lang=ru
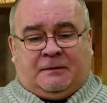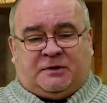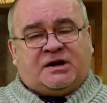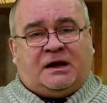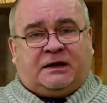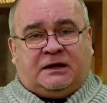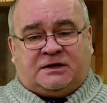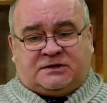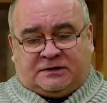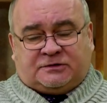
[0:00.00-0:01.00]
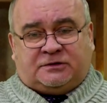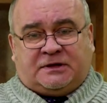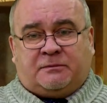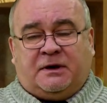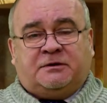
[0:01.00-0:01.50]
Печально, конечно, что
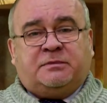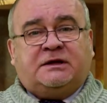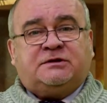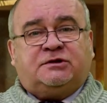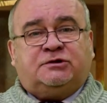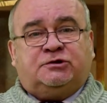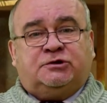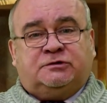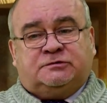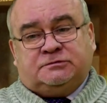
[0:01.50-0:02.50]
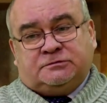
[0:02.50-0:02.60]
так мало платят, но